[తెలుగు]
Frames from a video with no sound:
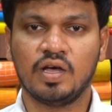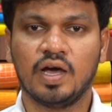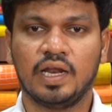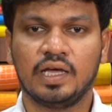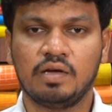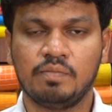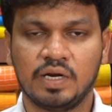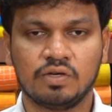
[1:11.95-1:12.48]

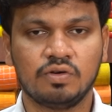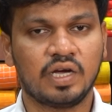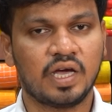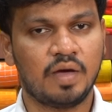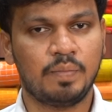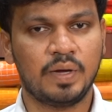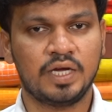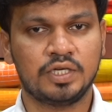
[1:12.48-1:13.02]
అలాగే మనకు
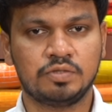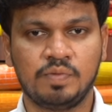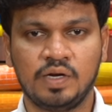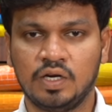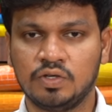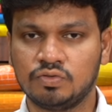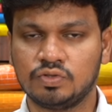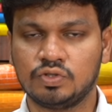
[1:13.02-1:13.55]

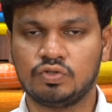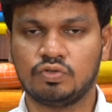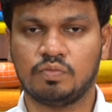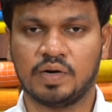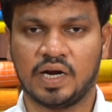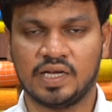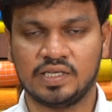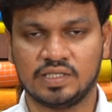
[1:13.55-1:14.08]
కేపీహెచ్పిలో టూ
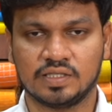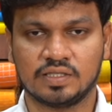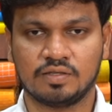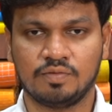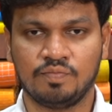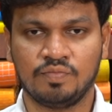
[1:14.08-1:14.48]
బ్రాంచెస్